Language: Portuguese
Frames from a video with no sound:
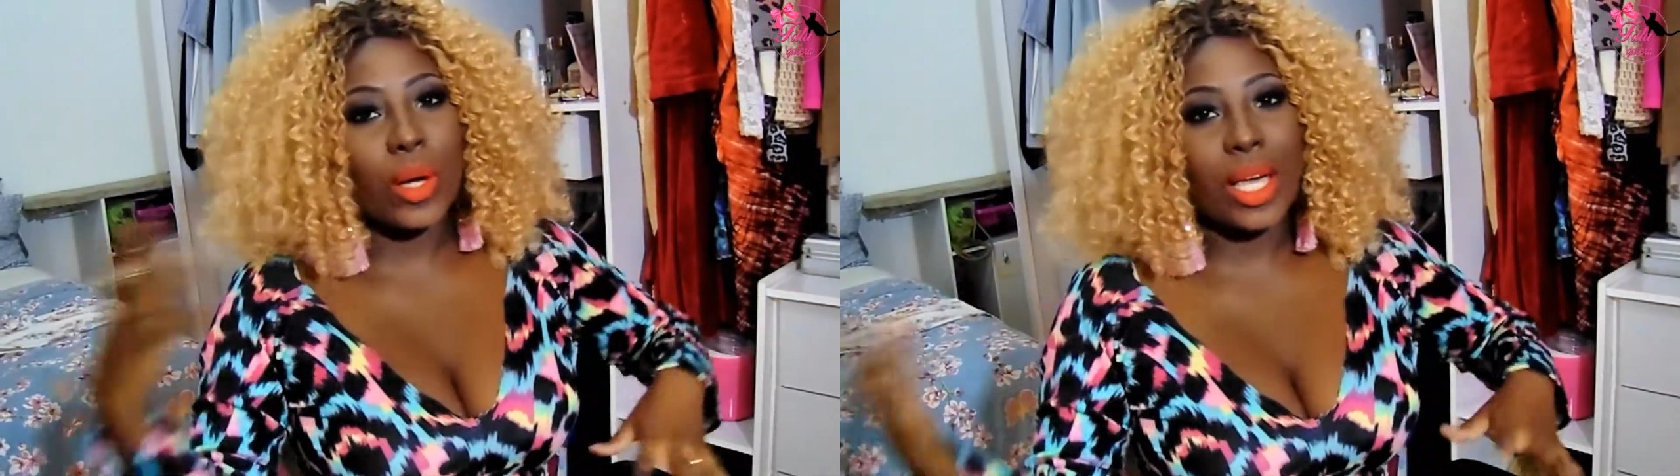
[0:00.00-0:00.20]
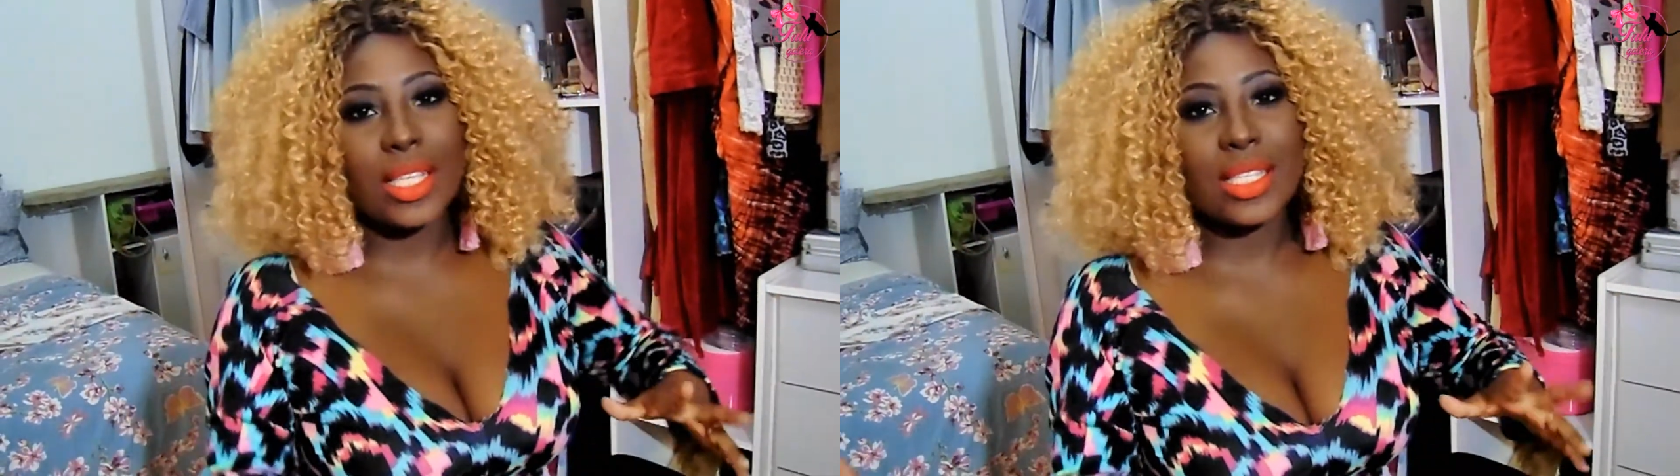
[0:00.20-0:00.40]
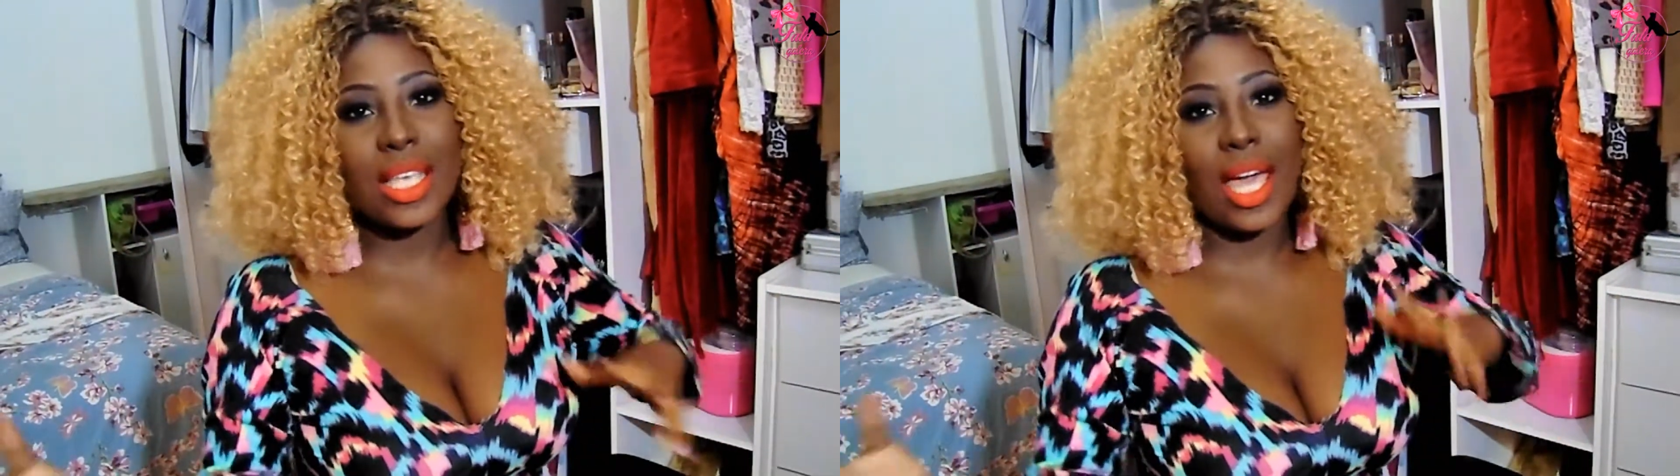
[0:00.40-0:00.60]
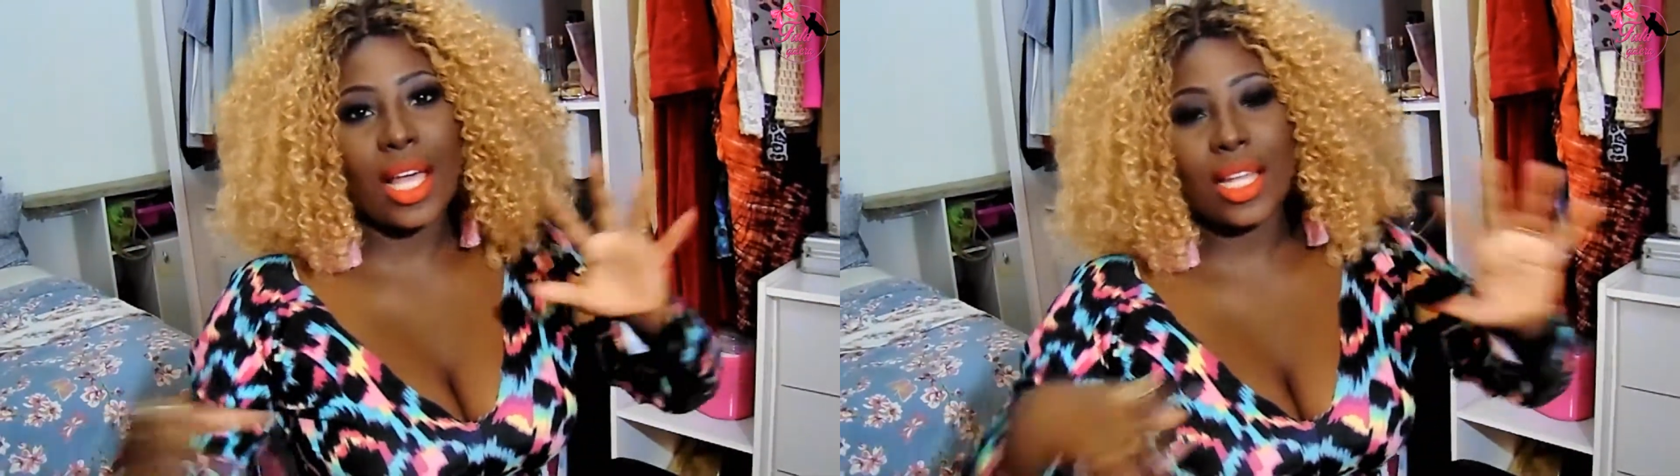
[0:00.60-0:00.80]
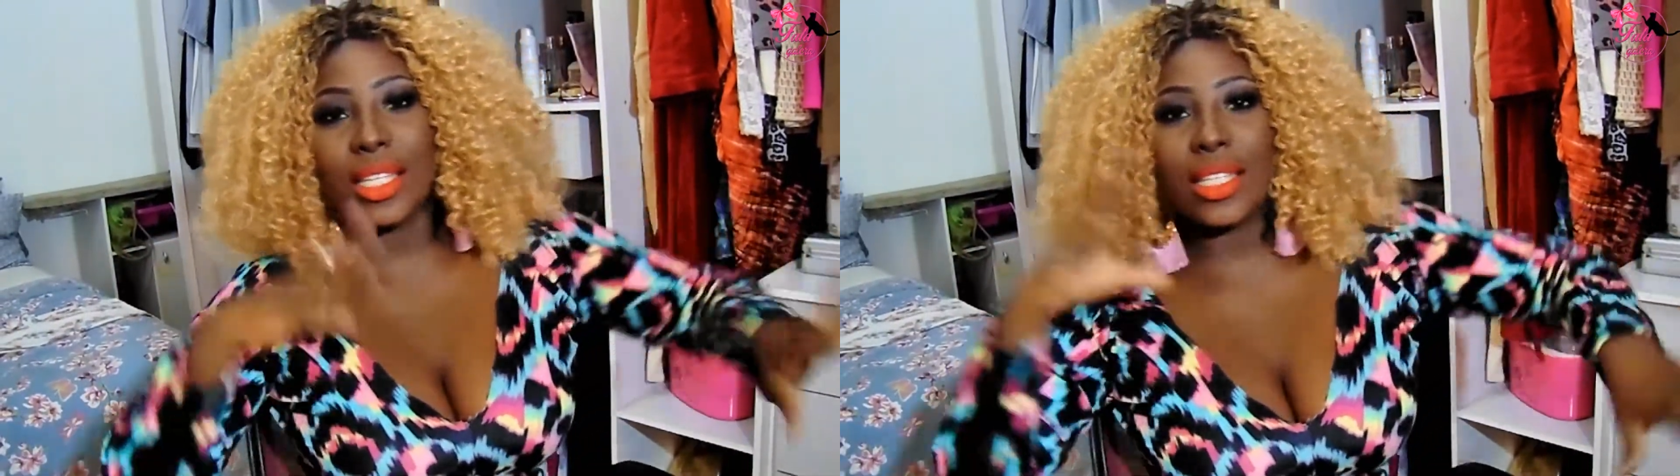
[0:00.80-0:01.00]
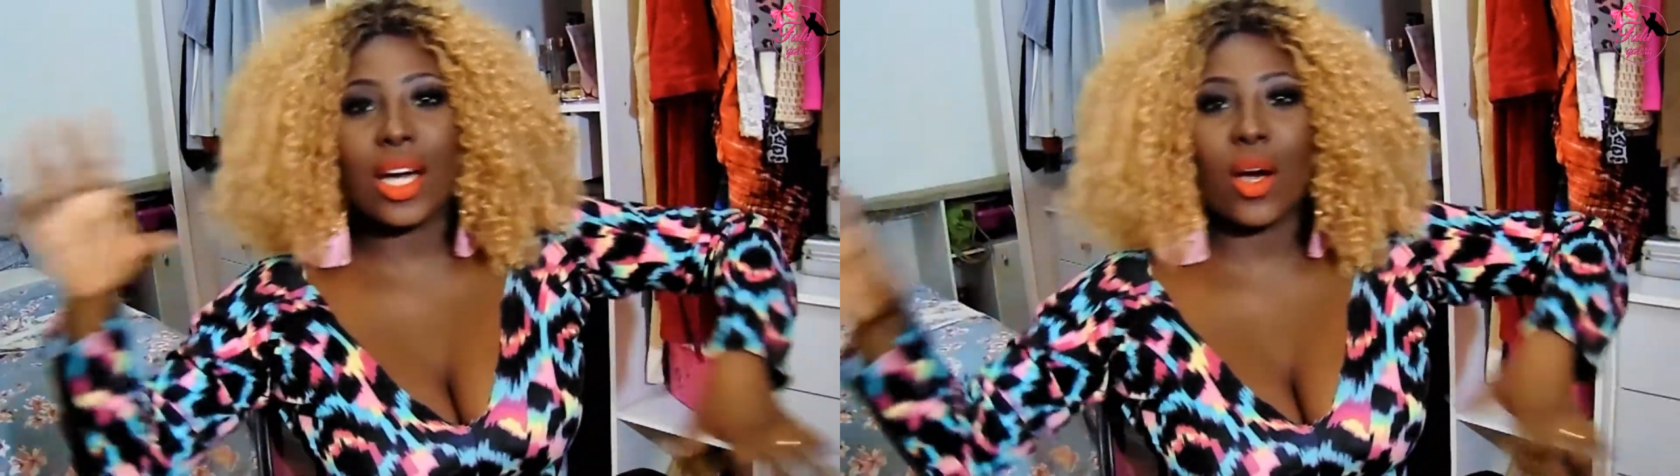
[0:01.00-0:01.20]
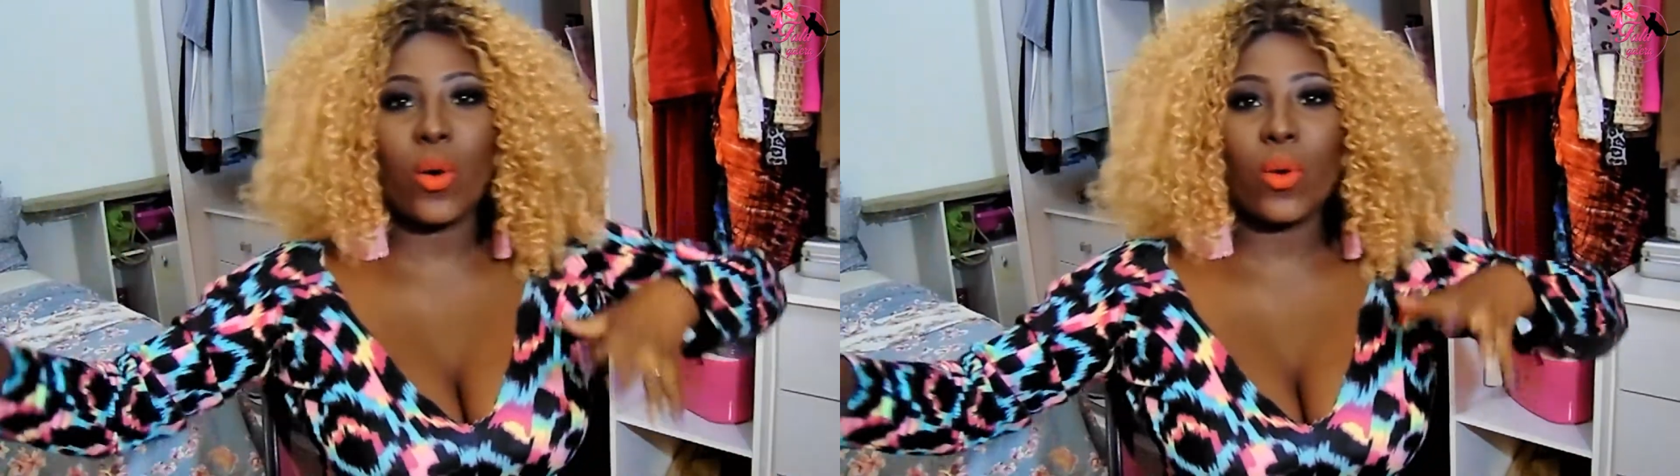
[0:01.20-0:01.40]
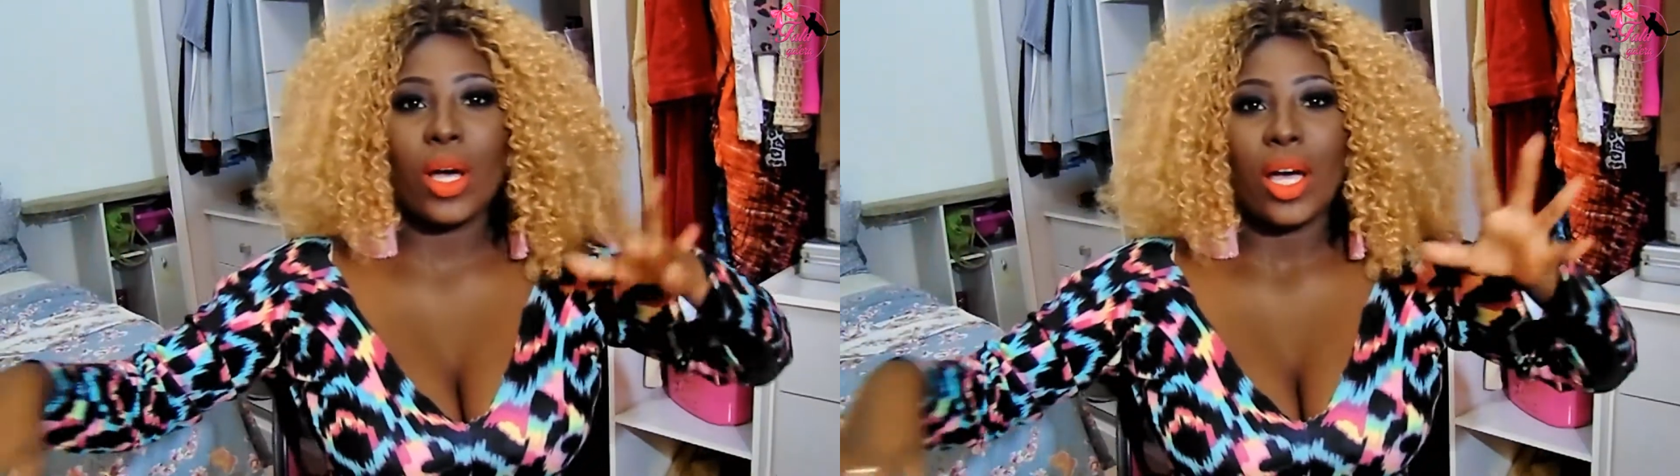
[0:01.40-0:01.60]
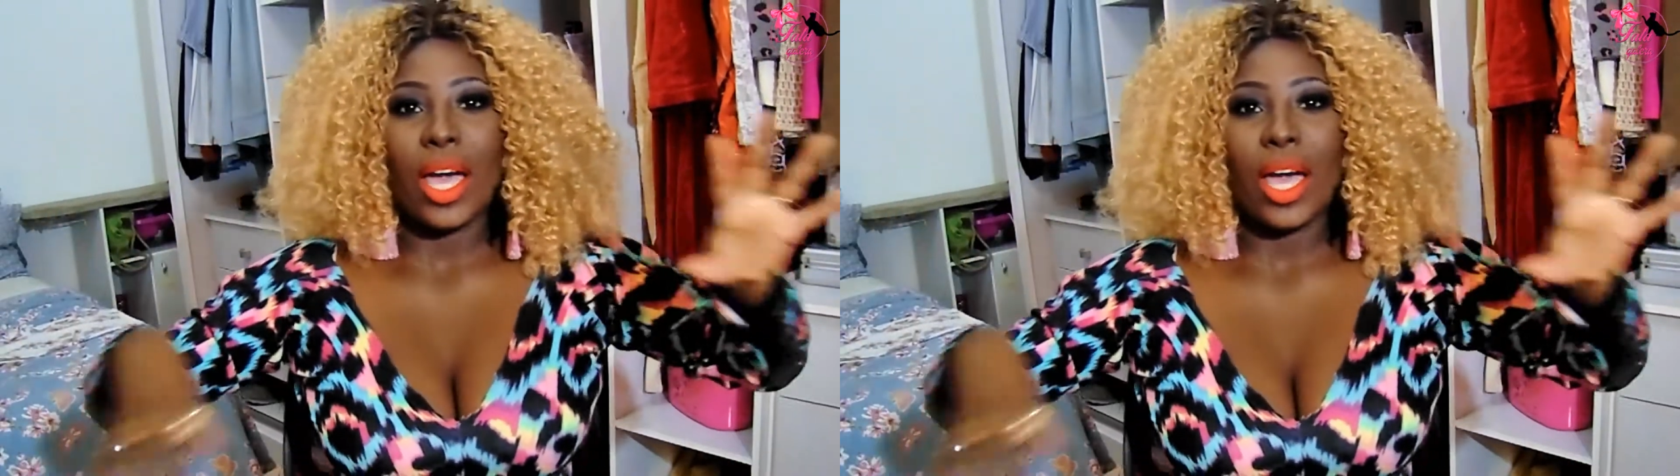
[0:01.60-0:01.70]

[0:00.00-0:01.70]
conhece ela, então